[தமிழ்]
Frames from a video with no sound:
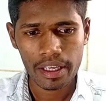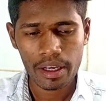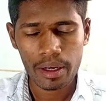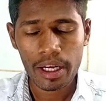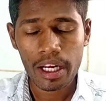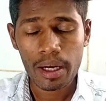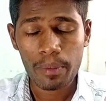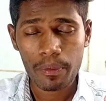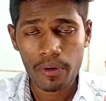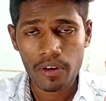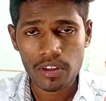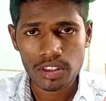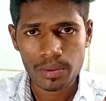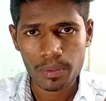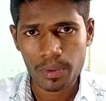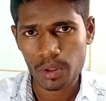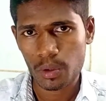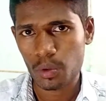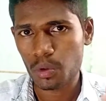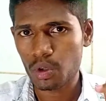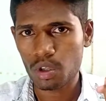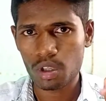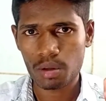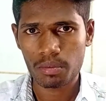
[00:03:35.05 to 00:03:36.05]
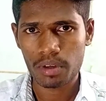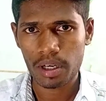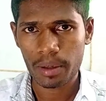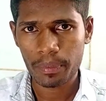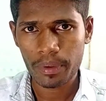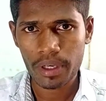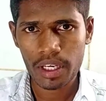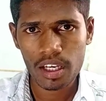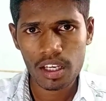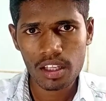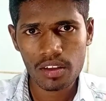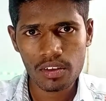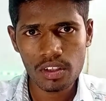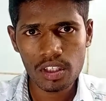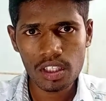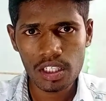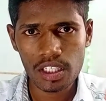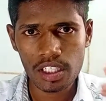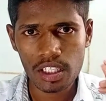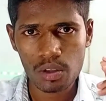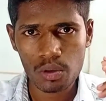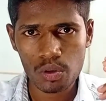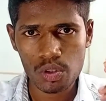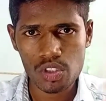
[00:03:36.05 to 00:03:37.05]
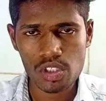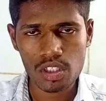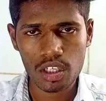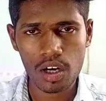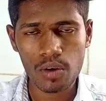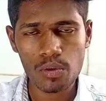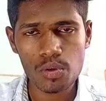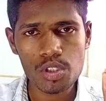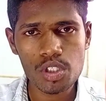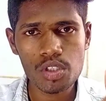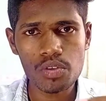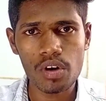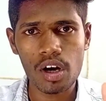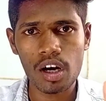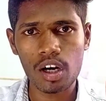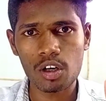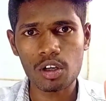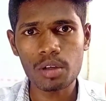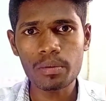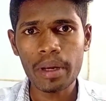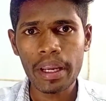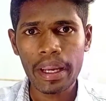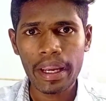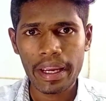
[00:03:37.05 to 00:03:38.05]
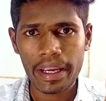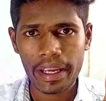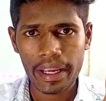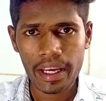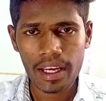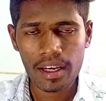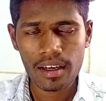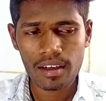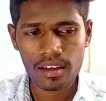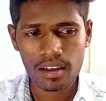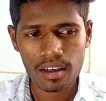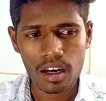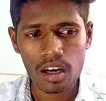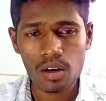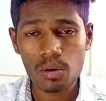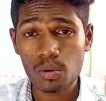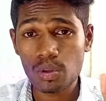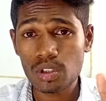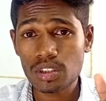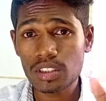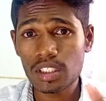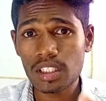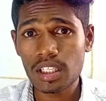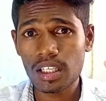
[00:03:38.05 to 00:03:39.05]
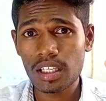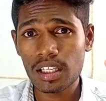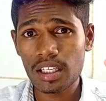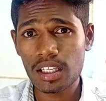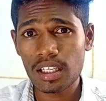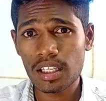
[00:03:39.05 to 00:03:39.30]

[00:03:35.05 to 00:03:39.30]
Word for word: எங்கே பவர் சப்ளை கொடுக்குறோம் அப்படின்றது வந்து நீங்கள் கொஞ்சம் கவனித்து வாங்கணும் ஏனென்றால் ஒரு சில